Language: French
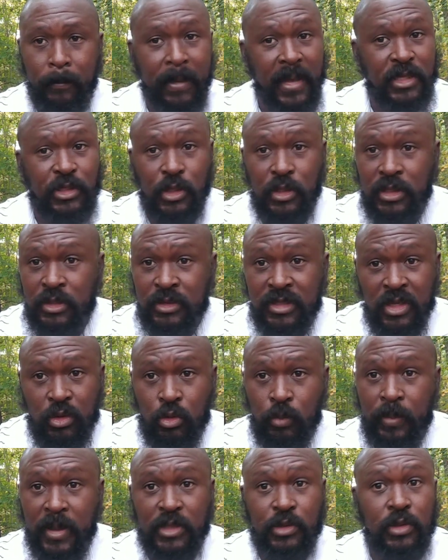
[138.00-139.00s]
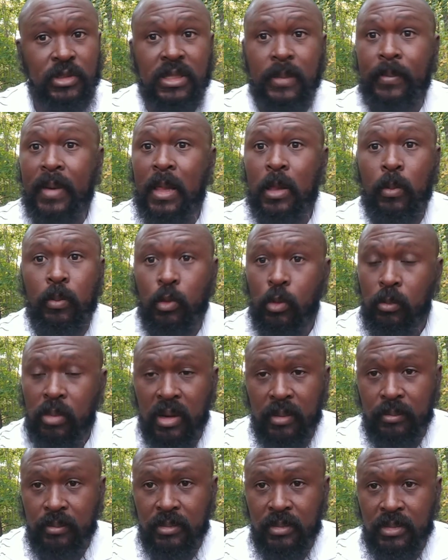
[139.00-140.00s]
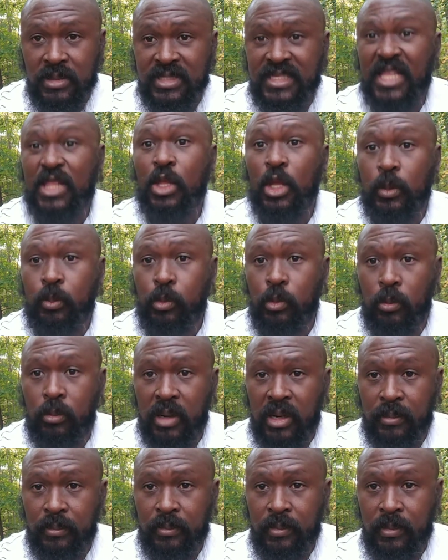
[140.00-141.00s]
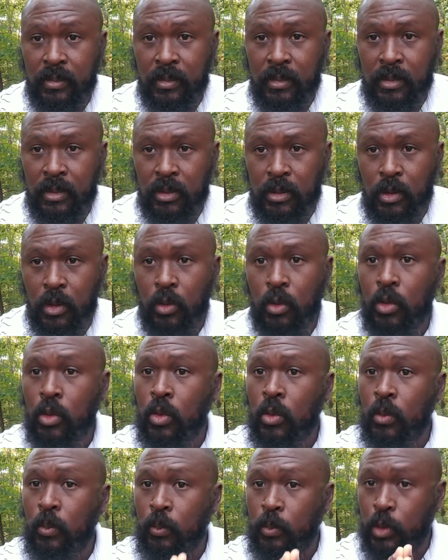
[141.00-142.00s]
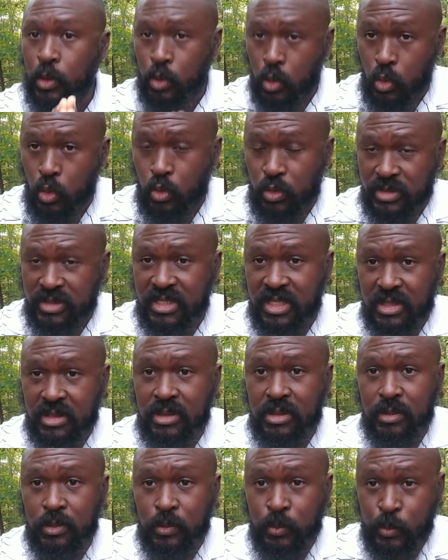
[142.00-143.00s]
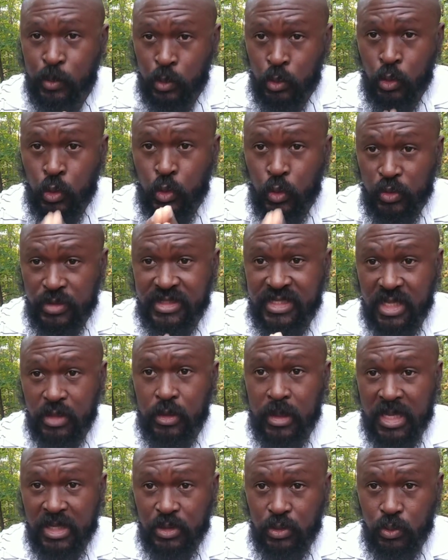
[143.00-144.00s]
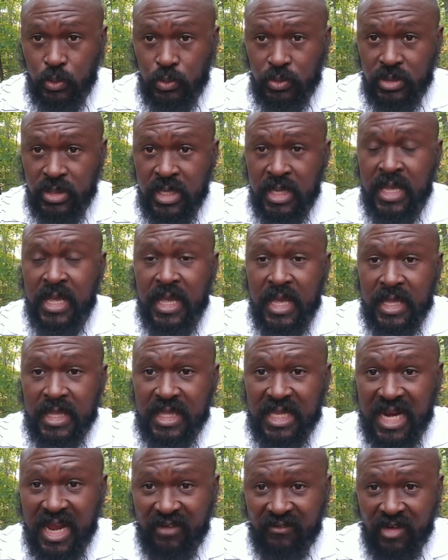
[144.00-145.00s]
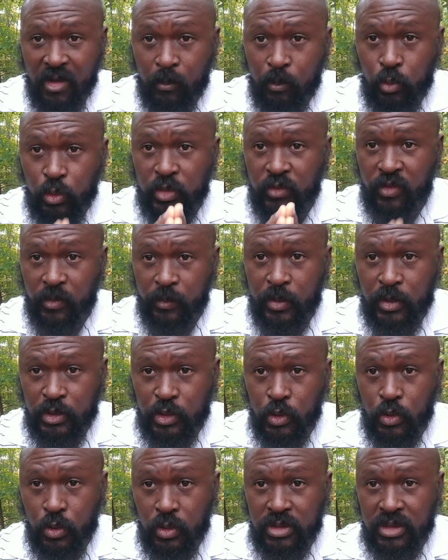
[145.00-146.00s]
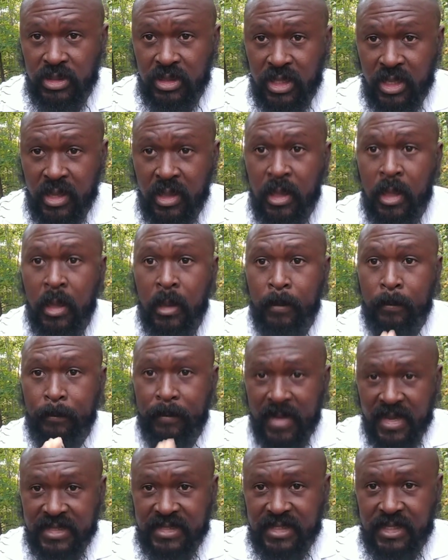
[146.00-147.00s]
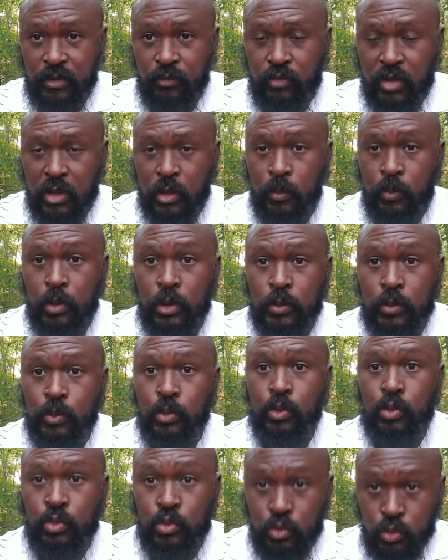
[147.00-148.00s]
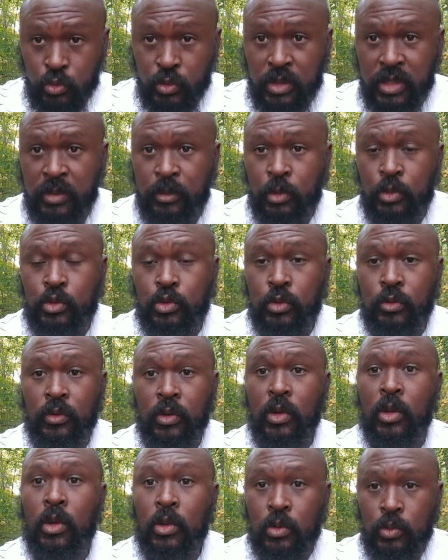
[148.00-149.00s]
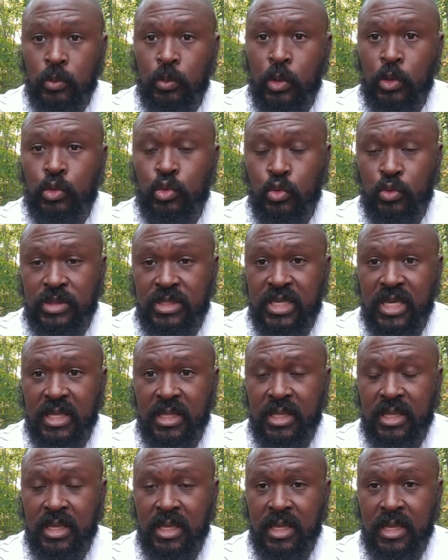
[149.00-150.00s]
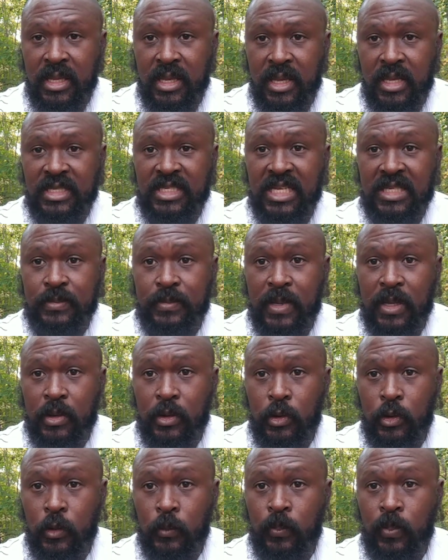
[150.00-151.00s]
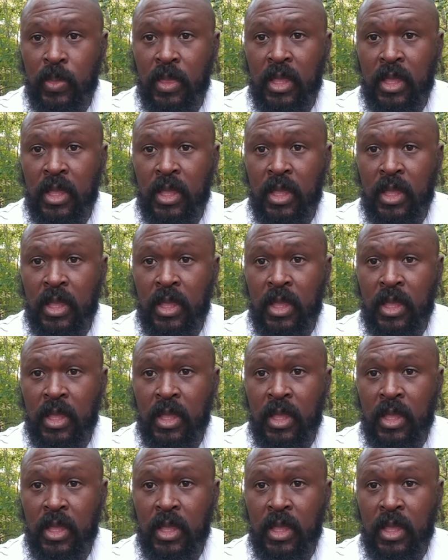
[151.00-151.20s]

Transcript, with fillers: Personne ne nous écoute parce que ce n'est pas leur problème. C'est notre problème. Donc, prenons conscience, prenons conscience de la chose et travaillons pour développer ce continent. Merci une fois de plus pour tout ce qui me me soutiennent et j'espère que